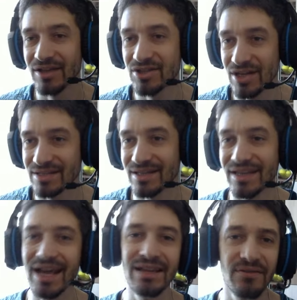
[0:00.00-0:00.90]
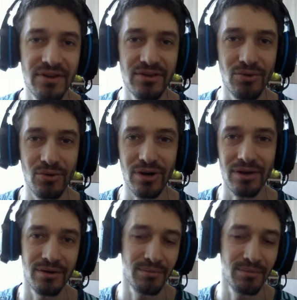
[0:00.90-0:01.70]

Честно, я не финтер,